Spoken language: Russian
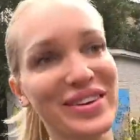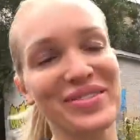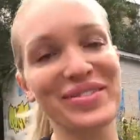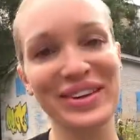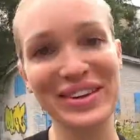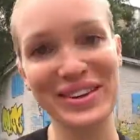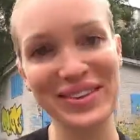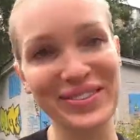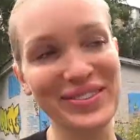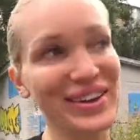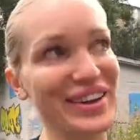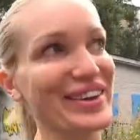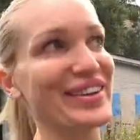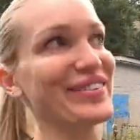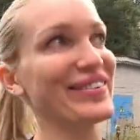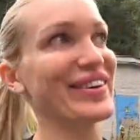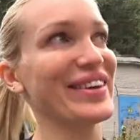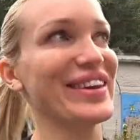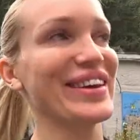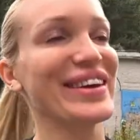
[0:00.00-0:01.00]
на моем
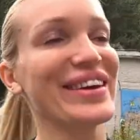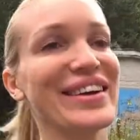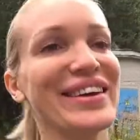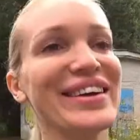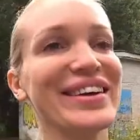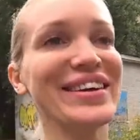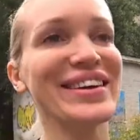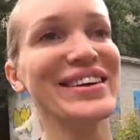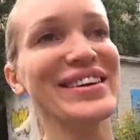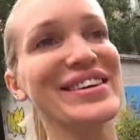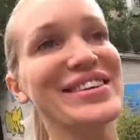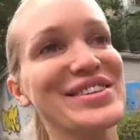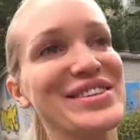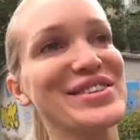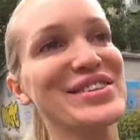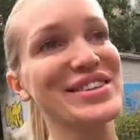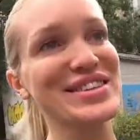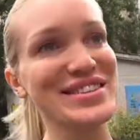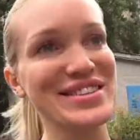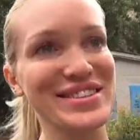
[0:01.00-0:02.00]
районе
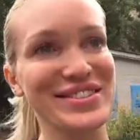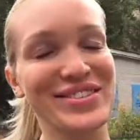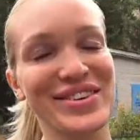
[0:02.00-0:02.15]
жить.